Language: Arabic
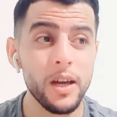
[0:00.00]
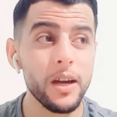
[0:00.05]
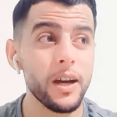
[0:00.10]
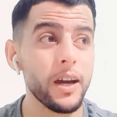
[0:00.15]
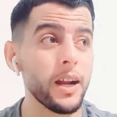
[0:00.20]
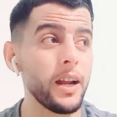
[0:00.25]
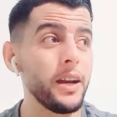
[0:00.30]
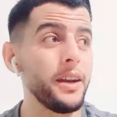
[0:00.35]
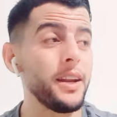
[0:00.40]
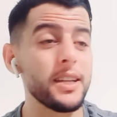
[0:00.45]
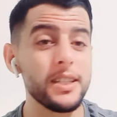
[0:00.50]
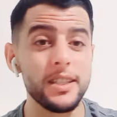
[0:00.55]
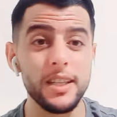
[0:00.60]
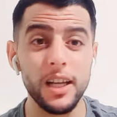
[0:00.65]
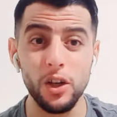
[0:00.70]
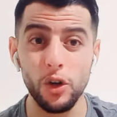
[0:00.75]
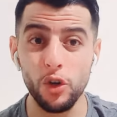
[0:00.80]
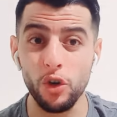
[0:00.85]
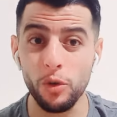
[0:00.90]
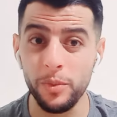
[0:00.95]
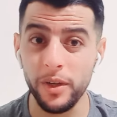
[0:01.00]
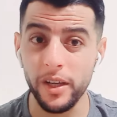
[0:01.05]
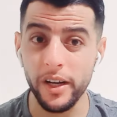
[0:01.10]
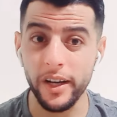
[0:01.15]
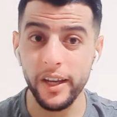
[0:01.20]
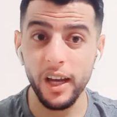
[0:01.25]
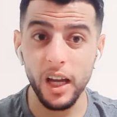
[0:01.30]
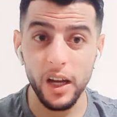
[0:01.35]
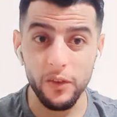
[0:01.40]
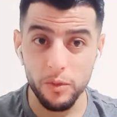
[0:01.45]
راه الناس ديال العروبيه راه
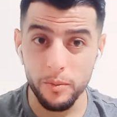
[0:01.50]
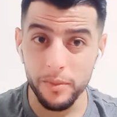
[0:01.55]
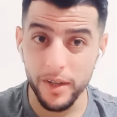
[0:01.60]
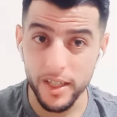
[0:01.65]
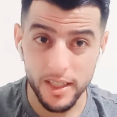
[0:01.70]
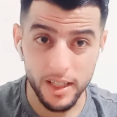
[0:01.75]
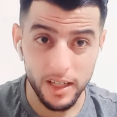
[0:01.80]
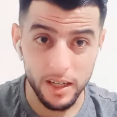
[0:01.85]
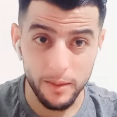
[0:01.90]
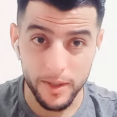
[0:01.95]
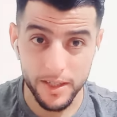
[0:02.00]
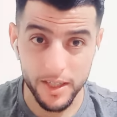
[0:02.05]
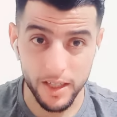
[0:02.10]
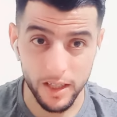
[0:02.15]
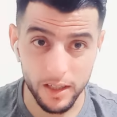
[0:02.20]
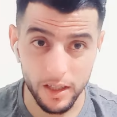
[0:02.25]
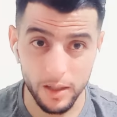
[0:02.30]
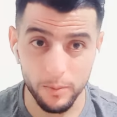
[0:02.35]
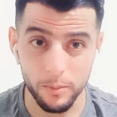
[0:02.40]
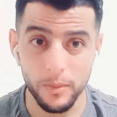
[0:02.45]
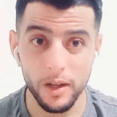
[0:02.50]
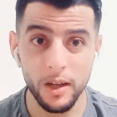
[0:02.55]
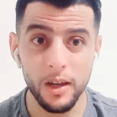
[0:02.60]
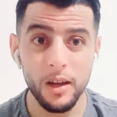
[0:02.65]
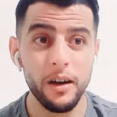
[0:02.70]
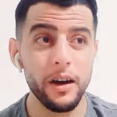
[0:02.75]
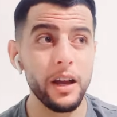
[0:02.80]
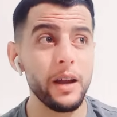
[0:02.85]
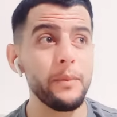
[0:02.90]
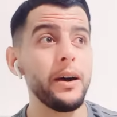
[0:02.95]
كيخافوا من الناس اللي لاباس عليهم
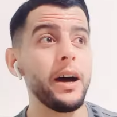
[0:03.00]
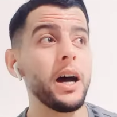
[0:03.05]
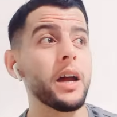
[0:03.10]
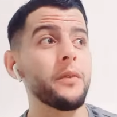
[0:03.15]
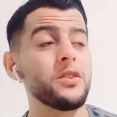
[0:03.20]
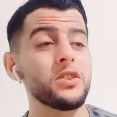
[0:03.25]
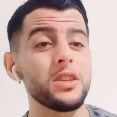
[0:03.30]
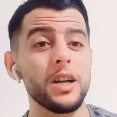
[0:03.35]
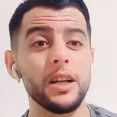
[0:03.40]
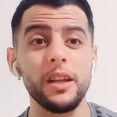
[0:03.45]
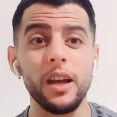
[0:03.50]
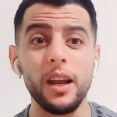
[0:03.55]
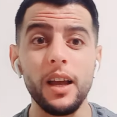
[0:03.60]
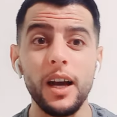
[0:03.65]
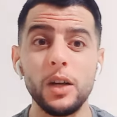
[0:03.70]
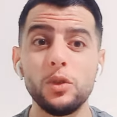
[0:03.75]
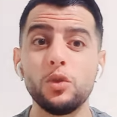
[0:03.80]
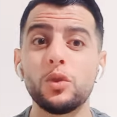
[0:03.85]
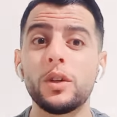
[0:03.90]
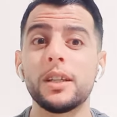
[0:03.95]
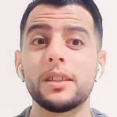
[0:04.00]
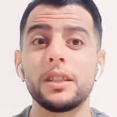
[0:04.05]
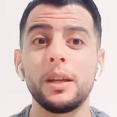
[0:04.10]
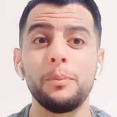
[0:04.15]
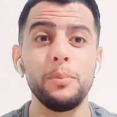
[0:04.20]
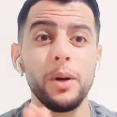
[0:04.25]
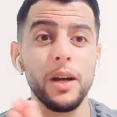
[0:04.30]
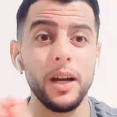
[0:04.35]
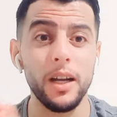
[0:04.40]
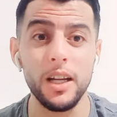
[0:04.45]
راه ما عارفينش ان القانون
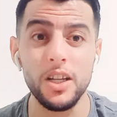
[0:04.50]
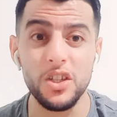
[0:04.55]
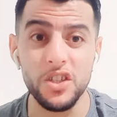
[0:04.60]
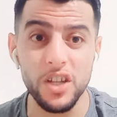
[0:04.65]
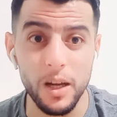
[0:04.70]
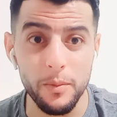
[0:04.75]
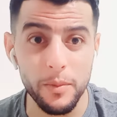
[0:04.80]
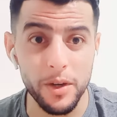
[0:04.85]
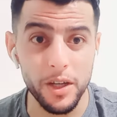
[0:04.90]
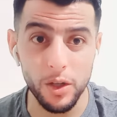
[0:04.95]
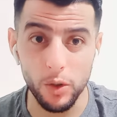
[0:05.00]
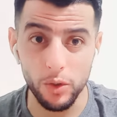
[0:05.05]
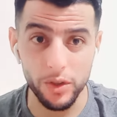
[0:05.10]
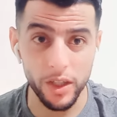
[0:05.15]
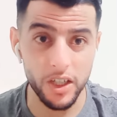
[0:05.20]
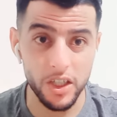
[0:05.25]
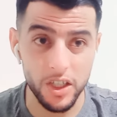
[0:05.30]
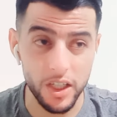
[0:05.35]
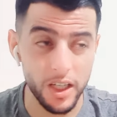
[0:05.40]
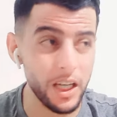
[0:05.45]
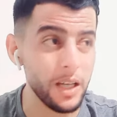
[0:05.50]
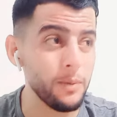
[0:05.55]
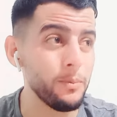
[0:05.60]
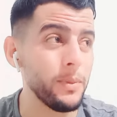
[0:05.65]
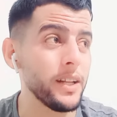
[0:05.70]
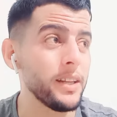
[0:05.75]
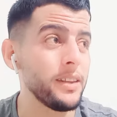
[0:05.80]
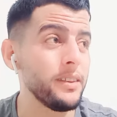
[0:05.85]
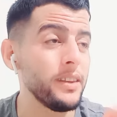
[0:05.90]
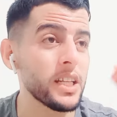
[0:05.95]
كيطبق على الجميع وداكشي كاين
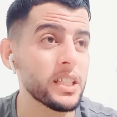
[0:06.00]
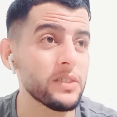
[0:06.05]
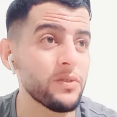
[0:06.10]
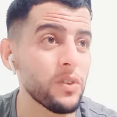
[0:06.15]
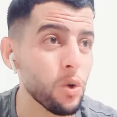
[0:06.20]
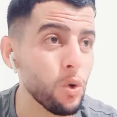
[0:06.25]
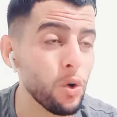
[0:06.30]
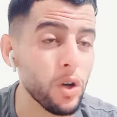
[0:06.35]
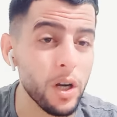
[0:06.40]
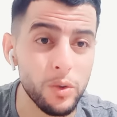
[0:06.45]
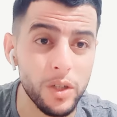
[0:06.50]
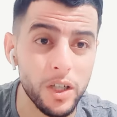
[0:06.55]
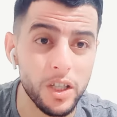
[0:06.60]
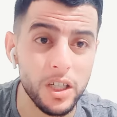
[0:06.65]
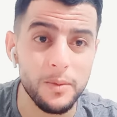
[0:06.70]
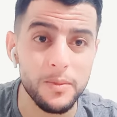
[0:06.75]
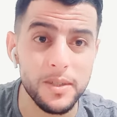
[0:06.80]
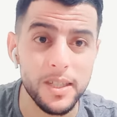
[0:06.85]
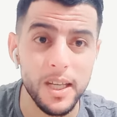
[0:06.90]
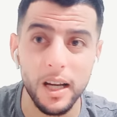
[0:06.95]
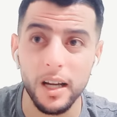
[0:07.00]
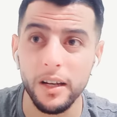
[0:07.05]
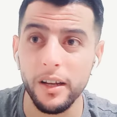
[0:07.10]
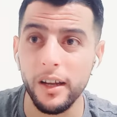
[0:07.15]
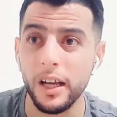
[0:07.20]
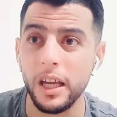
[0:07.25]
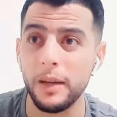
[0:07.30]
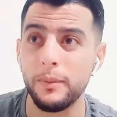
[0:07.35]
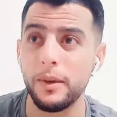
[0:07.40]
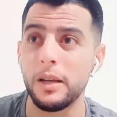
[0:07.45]
بعض الناس في القرى وداكشي مساكن عا
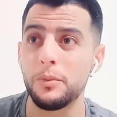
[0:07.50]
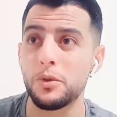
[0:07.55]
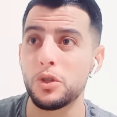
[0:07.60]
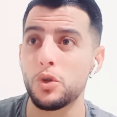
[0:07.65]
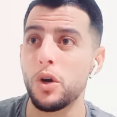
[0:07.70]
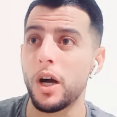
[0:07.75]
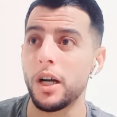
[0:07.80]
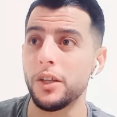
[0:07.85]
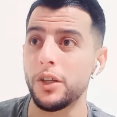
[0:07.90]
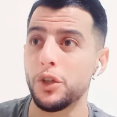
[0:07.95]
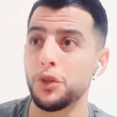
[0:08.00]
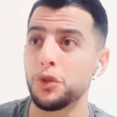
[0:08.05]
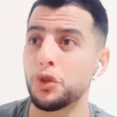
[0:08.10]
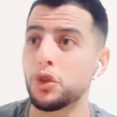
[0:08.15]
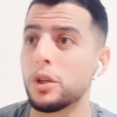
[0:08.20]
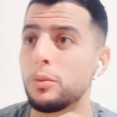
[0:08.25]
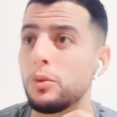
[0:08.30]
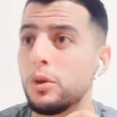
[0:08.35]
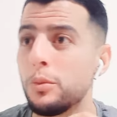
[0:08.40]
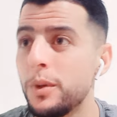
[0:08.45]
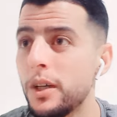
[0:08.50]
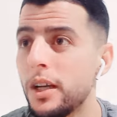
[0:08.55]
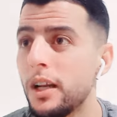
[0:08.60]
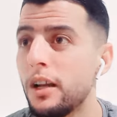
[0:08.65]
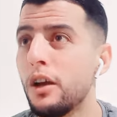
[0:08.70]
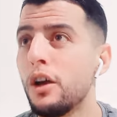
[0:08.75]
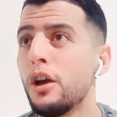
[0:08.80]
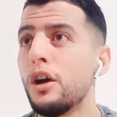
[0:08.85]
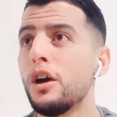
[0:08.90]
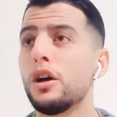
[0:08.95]
كيبان لهم شي واحد عنده
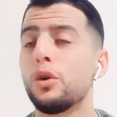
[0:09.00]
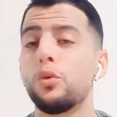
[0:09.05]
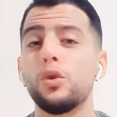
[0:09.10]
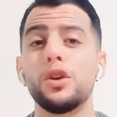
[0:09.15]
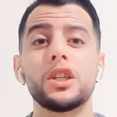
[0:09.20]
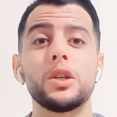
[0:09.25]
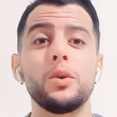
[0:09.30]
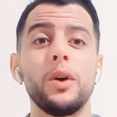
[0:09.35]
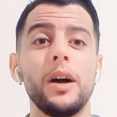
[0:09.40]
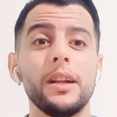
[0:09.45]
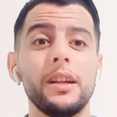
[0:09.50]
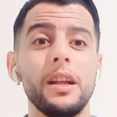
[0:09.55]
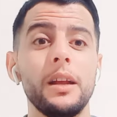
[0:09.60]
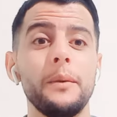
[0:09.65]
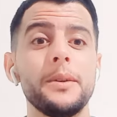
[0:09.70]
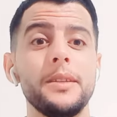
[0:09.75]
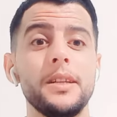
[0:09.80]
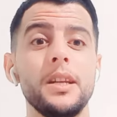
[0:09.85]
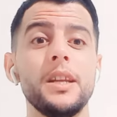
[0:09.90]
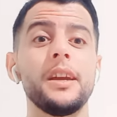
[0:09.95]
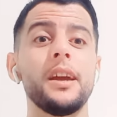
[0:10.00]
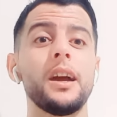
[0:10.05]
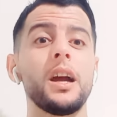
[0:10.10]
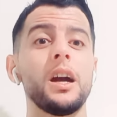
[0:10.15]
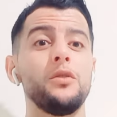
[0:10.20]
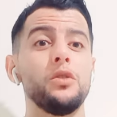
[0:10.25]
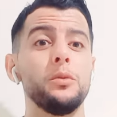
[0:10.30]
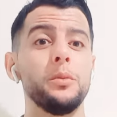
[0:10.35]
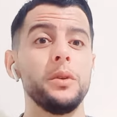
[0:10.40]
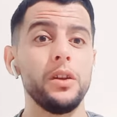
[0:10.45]
طوموبيل ولا شي واحد لاباس عليه
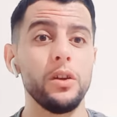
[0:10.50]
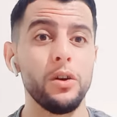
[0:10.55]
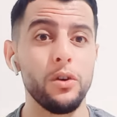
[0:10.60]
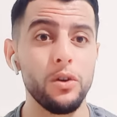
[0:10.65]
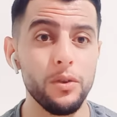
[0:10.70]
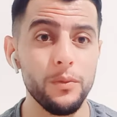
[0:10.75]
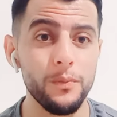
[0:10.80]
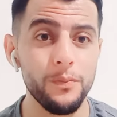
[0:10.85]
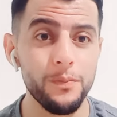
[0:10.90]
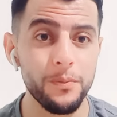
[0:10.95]
كيخافوا منه